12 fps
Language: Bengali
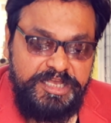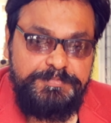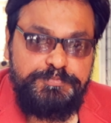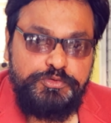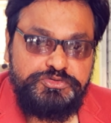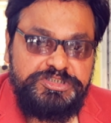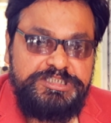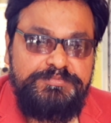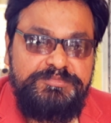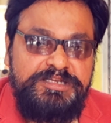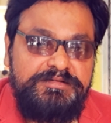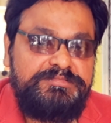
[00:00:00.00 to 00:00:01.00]
এই পশ্চিম
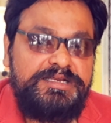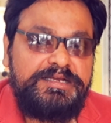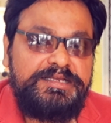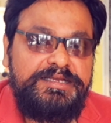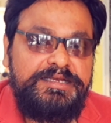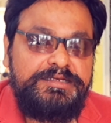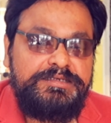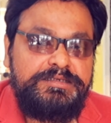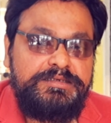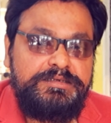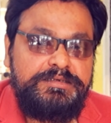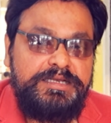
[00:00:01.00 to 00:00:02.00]
দিকটাকে
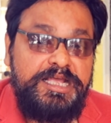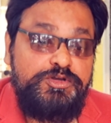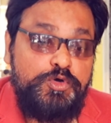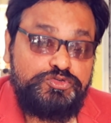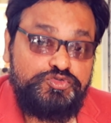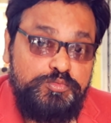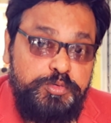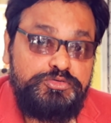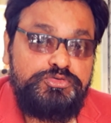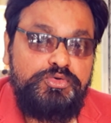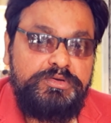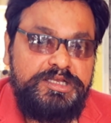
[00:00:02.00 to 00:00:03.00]
এই
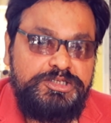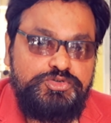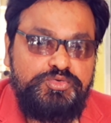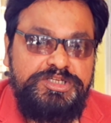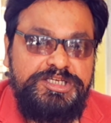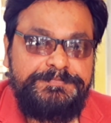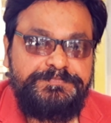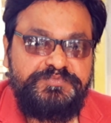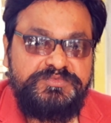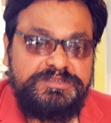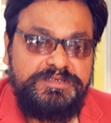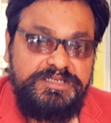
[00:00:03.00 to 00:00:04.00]
অশুভত্বকে যদি
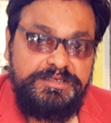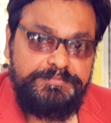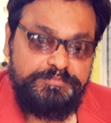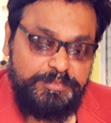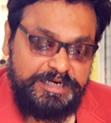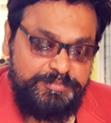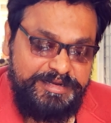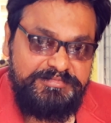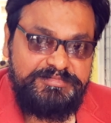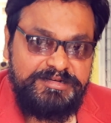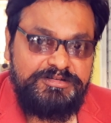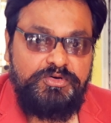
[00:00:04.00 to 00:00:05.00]
মানে
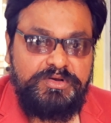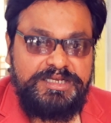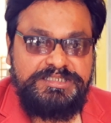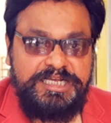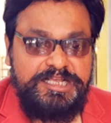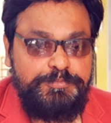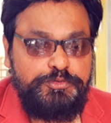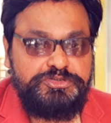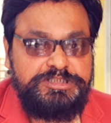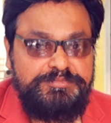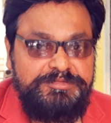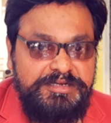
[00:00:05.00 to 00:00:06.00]
মেনটেন করা যায় এই
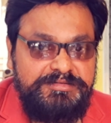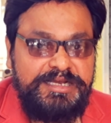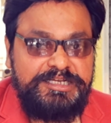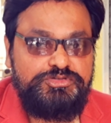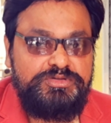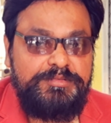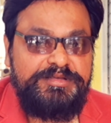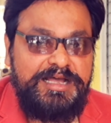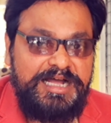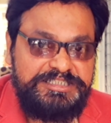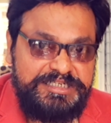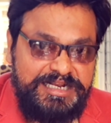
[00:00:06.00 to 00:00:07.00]
পশ্চিম দিকটাকে যদি আমি
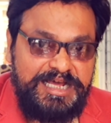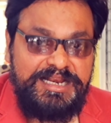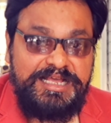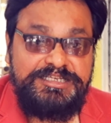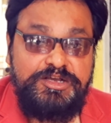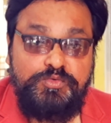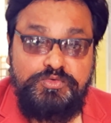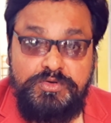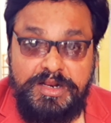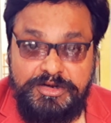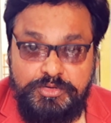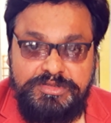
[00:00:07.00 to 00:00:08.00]
কাজে না লাগিয়ে
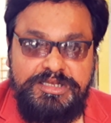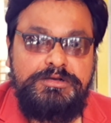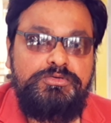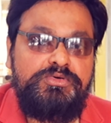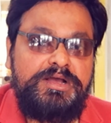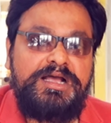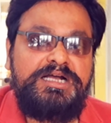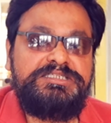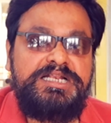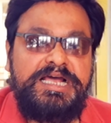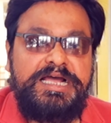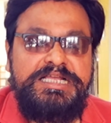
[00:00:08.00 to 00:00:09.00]
অন্যান্য দিকগুলোকে কাজে
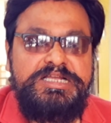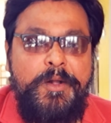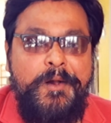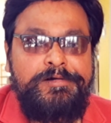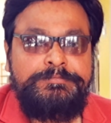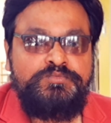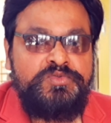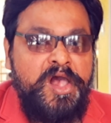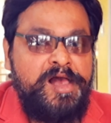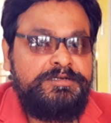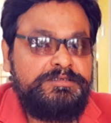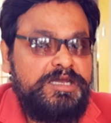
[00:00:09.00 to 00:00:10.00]
লাগাই
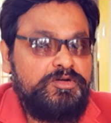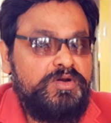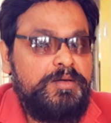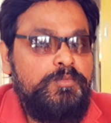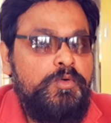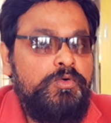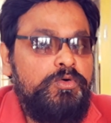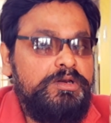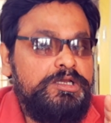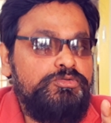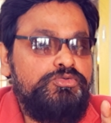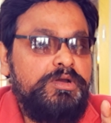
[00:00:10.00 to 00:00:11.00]
কেননা মঙ্গল
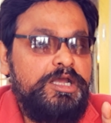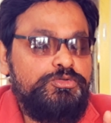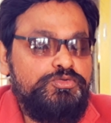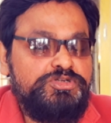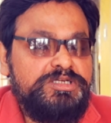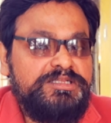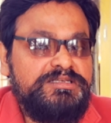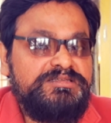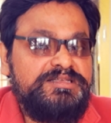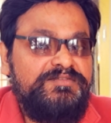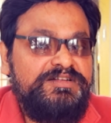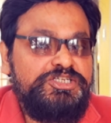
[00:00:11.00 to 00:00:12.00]
কিন্তু কেতুর সাথে
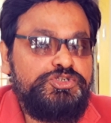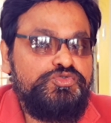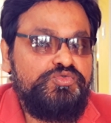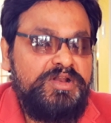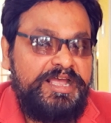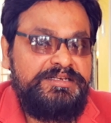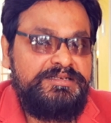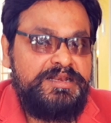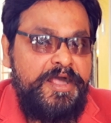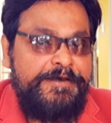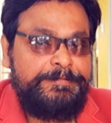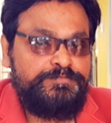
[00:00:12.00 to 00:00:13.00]
সেভেন ইস টু নাইন
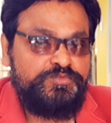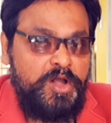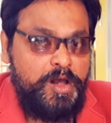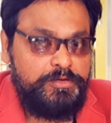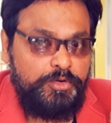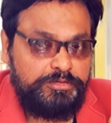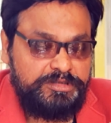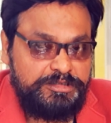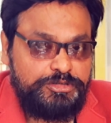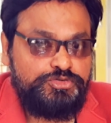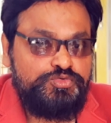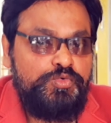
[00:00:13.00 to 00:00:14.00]
অর্থাৎ
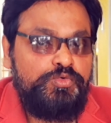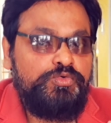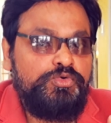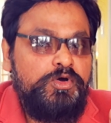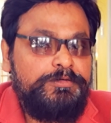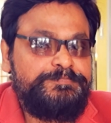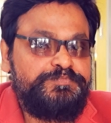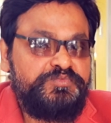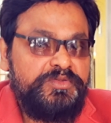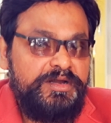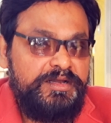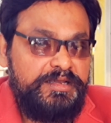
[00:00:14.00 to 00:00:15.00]
শুক্র
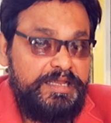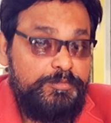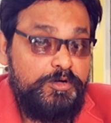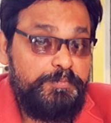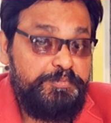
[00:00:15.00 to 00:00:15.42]
এবং